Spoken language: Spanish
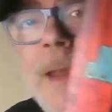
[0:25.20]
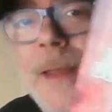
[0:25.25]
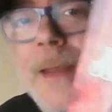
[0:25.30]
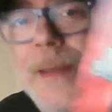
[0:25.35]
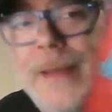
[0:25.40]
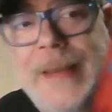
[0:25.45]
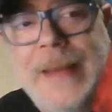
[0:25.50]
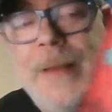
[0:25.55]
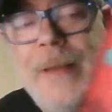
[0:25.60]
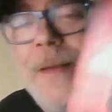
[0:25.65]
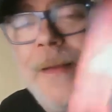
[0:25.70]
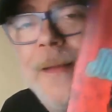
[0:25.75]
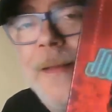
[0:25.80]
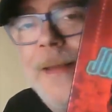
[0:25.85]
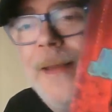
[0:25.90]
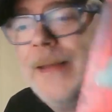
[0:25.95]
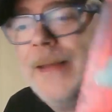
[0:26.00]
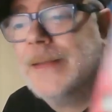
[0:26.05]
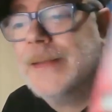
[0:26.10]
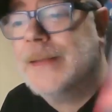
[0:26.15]
que la
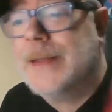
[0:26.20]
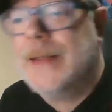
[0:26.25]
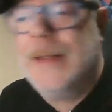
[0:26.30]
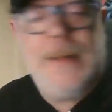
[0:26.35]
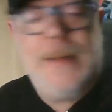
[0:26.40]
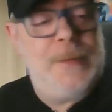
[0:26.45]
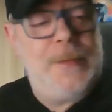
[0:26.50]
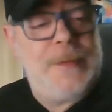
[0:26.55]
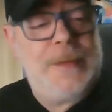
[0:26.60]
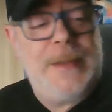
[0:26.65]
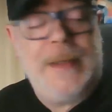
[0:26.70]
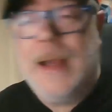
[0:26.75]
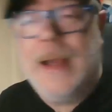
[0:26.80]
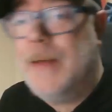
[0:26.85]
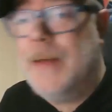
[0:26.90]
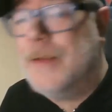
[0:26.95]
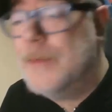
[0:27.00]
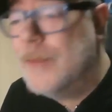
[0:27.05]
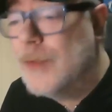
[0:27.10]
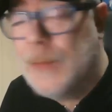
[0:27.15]
verdad es que los de
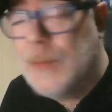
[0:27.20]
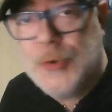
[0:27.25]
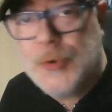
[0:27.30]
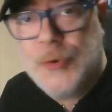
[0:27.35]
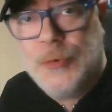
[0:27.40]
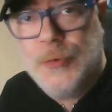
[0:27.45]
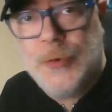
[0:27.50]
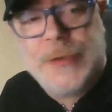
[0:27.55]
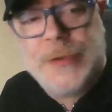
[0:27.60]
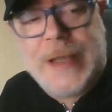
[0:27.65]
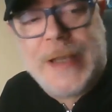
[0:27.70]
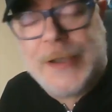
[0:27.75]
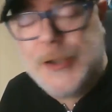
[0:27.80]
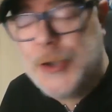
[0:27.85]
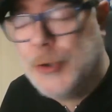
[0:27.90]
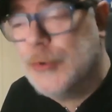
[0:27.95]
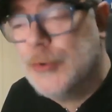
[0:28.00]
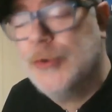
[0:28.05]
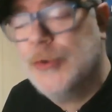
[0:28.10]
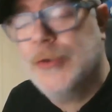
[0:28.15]
Amazon, como son unos
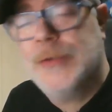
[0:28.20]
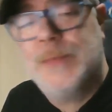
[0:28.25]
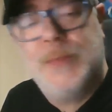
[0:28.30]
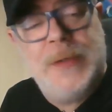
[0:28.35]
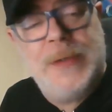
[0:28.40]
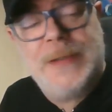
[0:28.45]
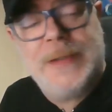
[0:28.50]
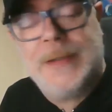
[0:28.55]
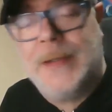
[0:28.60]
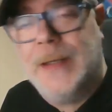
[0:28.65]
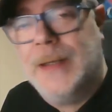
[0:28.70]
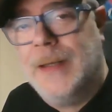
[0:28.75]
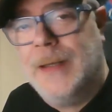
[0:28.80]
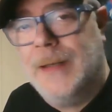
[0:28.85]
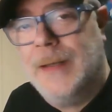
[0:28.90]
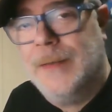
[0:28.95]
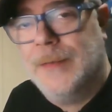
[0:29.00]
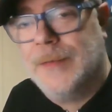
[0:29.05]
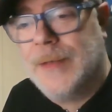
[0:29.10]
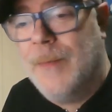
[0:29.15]
cachondos, pues
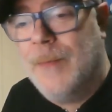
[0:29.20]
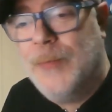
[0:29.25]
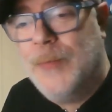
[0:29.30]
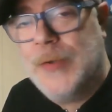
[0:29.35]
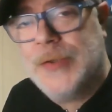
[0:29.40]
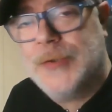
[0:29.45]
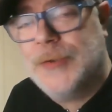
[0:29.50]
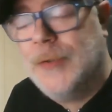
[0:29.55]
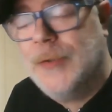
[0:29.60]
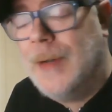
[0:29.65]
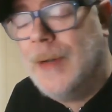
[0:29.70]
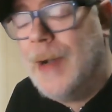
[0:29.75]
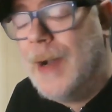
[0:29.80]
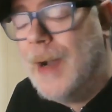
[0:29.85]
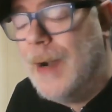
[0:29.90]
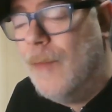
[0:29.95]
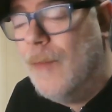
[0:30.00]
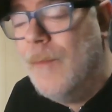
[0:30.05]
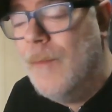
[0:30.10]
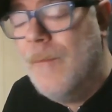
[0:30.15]
eh, nos han puesto
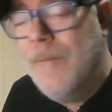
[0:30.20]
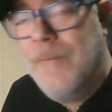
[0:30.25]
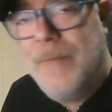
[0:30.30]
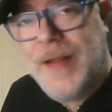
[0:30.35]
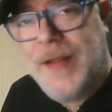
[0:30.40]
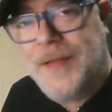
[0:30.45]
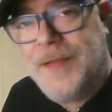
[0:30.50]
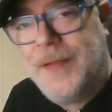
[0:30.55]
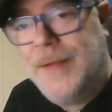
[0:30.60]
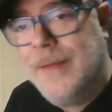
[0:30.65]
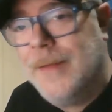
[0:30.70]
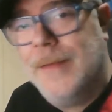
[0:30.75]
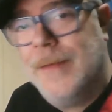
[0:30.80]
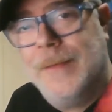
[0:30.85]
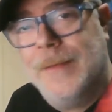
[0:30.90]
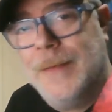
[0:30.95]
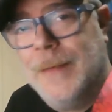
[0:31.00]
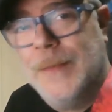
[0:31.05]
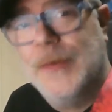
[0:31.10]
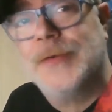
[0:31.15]
a un
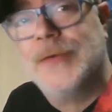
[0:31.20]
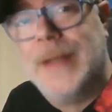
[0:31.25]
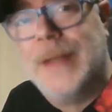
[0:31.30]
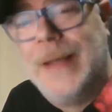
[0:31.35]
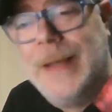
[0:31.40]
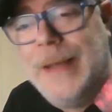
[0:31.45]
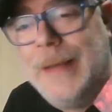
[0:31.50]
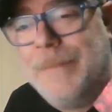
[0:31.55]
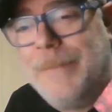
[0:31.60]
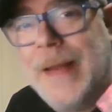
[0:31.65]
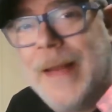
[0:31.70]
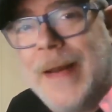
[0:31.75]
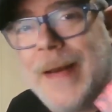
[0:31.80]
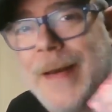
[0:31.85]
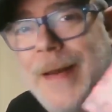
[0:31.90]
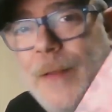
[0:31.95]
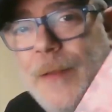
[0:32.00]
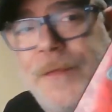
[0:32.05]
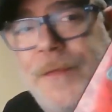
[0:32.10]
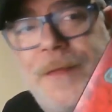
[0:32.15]
precio, vamos, eh,
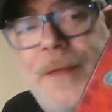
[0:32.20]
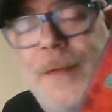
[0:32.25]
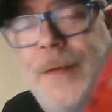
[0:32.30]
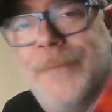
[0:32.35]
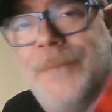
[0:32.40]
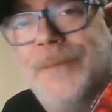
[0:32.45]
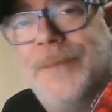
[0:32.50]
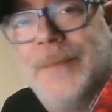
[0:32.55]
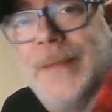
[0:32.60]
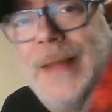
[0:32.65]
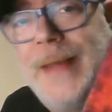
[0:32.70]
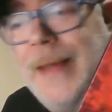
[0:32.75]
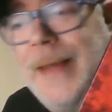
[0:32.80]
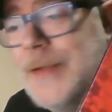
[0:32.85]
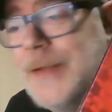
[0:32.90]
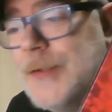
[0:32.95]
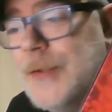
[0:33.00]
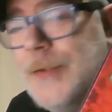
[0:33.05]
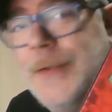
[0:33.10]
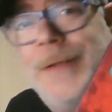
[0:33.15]
perreducido. reducido. De
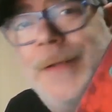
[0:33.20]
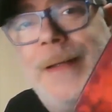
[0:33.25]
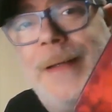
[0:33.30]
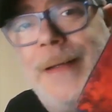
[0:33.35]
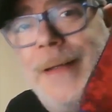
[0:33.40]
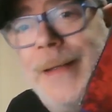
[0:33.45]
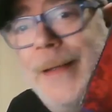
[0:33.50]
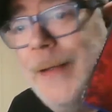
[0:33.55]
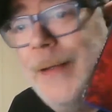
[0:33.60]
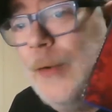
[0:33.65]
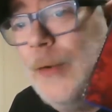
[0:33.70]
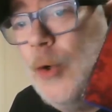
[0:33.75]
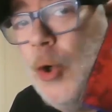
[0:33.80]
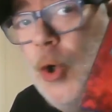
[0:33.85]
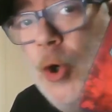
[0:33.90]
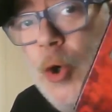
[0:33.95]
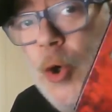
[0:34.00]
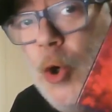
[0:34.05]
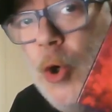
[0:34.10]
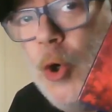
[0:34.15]
hecho,
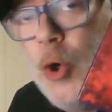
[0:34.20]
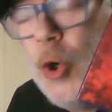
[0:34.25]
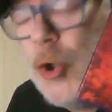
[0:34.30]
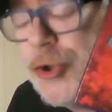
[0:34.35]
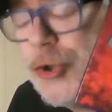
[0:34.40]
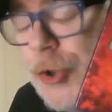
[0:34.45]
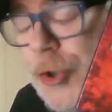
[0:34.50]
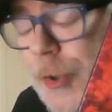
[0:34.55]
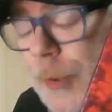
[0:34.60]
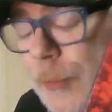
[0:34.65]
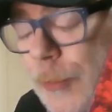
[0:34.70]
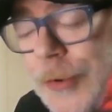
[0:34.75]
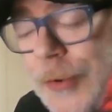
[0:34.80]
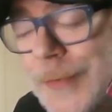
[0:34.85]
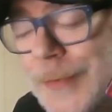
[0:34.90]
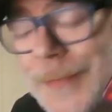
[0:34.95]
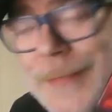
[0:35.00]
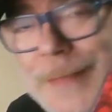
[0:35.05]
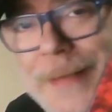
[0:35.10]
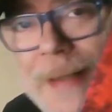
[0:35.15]
8 eh, euros
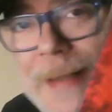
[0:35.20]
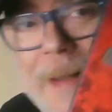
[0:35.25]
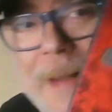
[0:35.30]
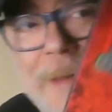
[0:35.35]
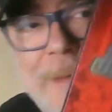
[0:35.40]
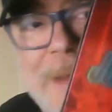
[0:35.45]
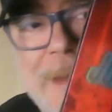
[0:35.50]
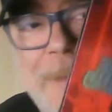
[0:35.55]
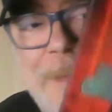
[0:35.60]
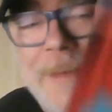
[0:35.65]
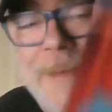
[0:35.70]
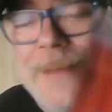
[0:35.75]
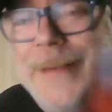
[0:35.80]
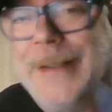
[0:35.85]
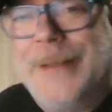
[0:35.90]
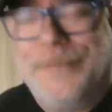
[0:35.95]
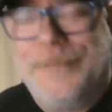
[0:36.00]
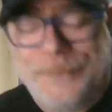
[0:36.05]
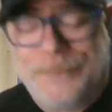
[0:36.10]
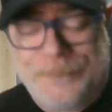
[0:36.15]
directamente.